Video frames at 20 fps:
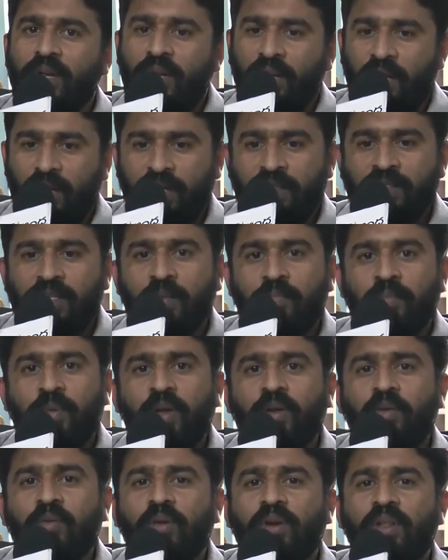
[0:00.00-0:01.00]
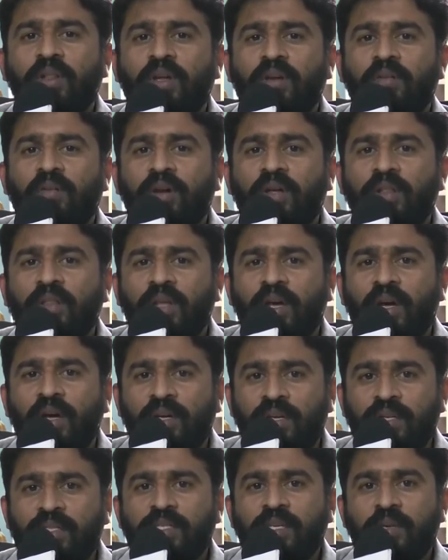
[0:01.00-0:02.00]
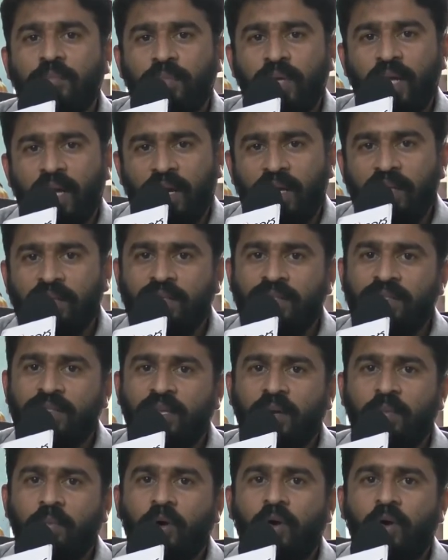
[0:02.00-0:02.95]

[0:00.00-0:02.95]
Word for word: నేను స్క్రిప్ట్ అనుకున్న తర్వాత ఈ స్క్రిప్ట్ ఎలా తీస్తే